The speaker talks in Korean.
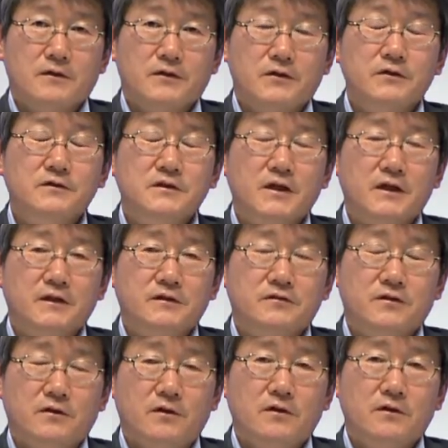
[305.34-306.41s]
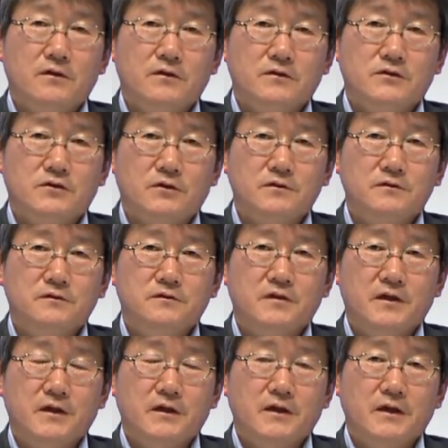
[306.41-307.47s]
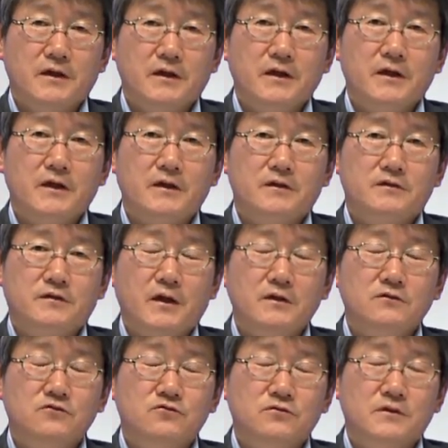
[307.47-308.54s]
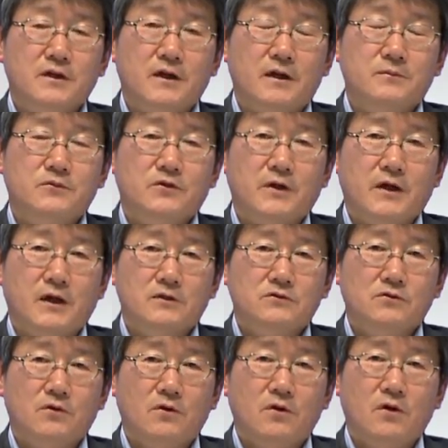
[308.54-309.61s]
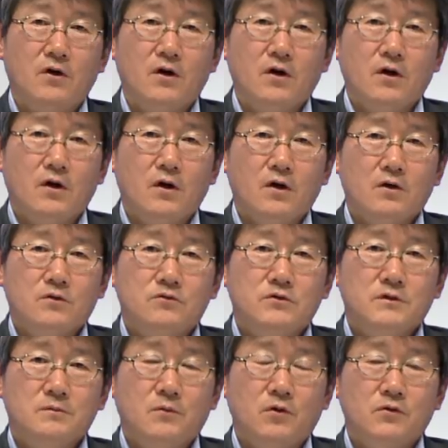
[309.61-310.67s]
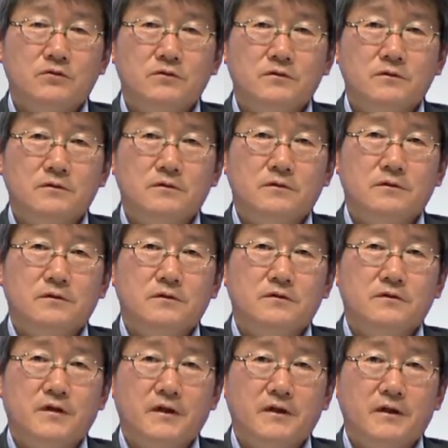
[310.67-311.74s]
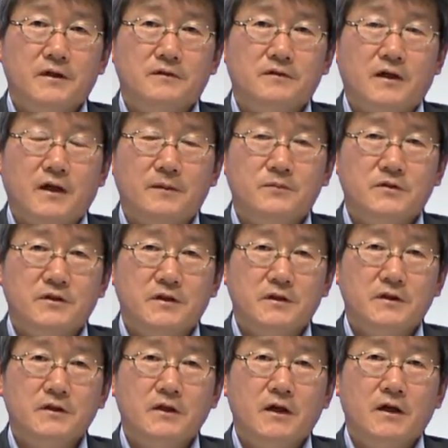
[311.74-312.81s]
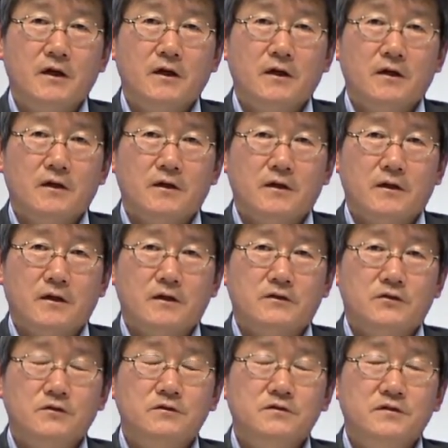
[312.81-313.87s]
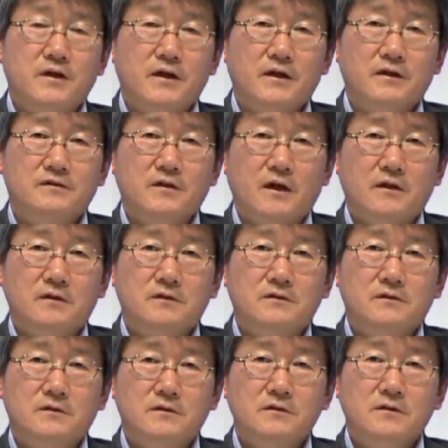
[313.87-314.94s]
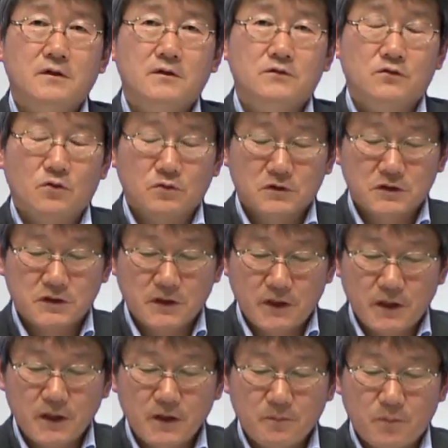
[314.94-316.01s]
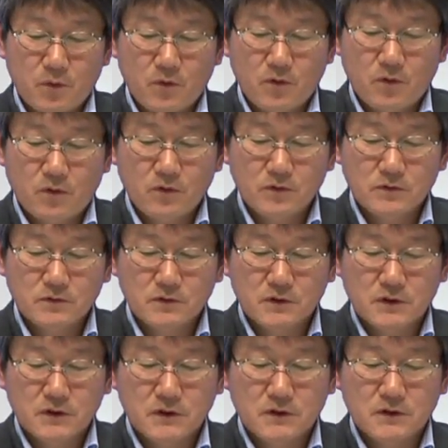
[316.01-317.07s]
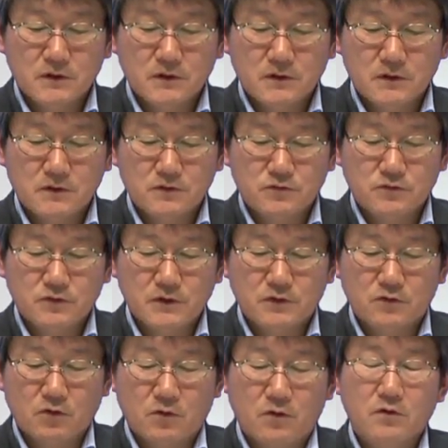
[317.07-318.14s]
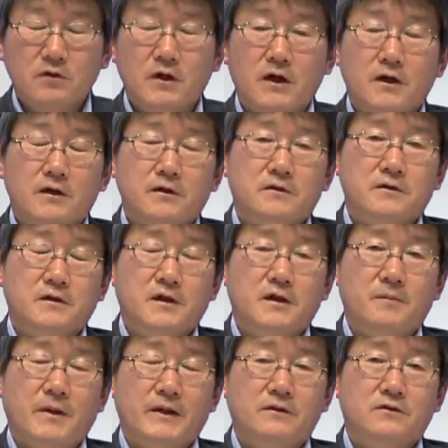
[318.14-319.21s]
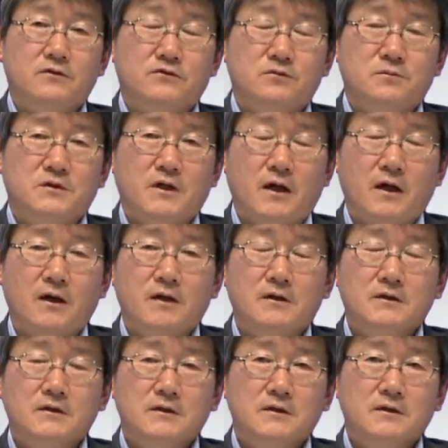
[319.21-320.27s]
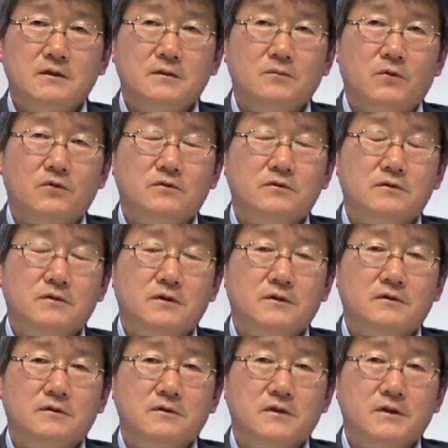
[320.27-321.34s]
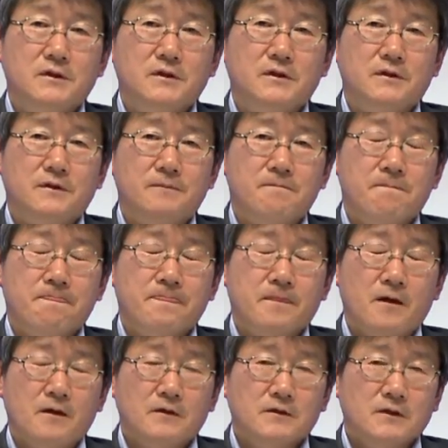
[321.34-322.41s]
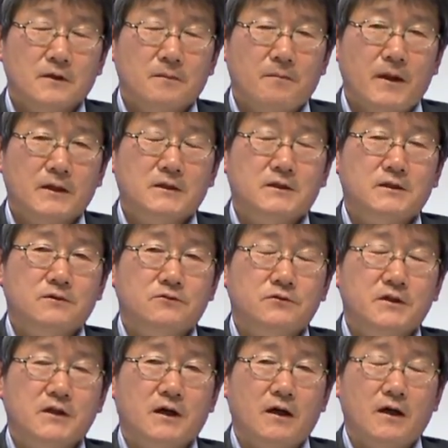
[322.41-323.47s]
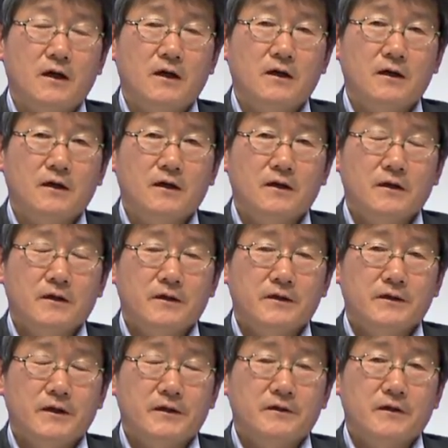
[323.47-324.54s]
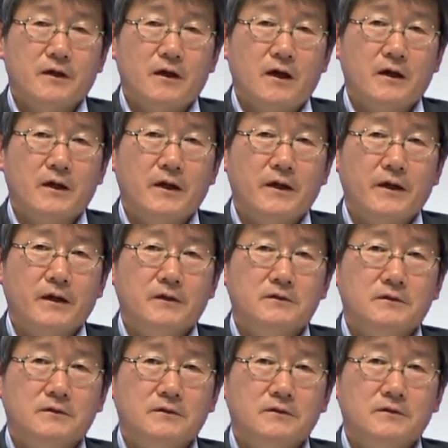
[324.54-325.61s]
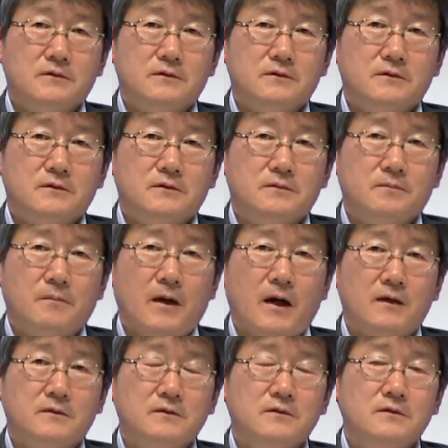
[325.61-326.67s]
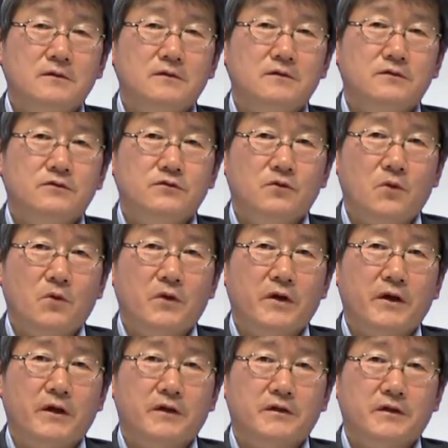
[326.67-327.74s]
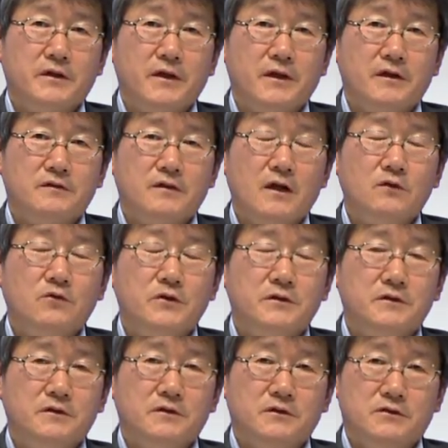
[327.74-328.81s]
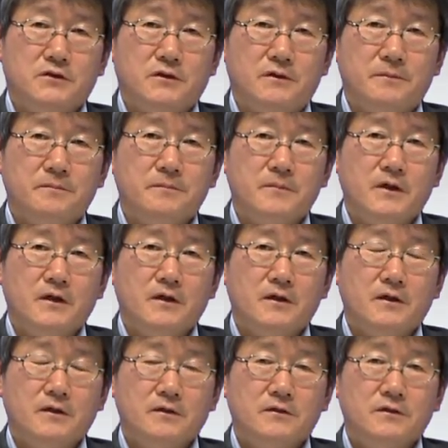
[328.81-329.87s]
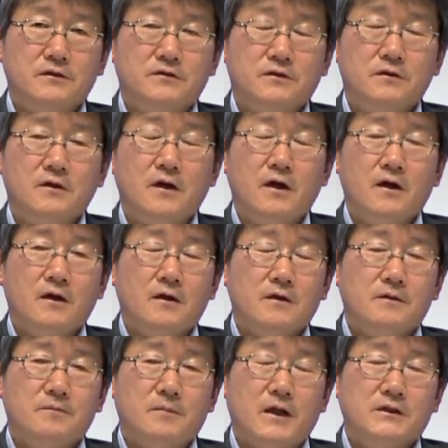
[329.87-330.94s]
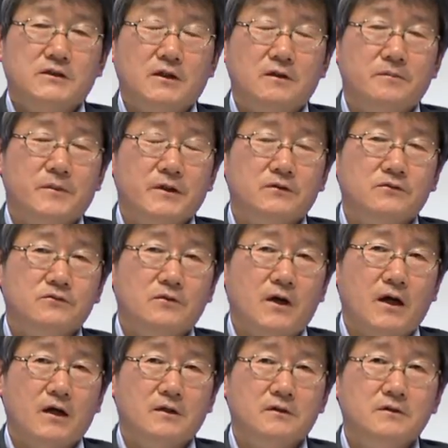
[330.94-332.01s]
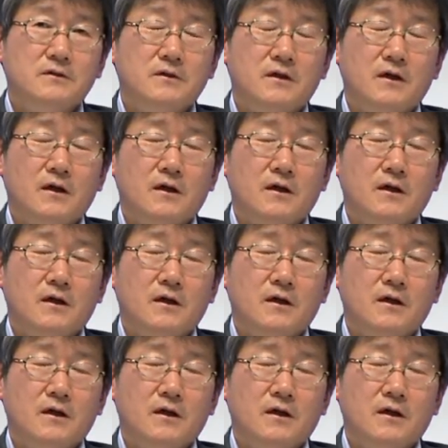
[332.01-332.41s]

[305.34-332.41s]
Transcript: 현장에서 전 세계에 생중계함으로 해가지고 우리 모든 세계의 사람들이 전 세계 사건들을 동시에 보고 느낄 수 있도록 그렇게 만들어줍니다. 이 모든 것들이 마치 우리가 하나의 그 마을 속에 이렇게 살고 있는 것처럼, 그래서 마샬 맥루하는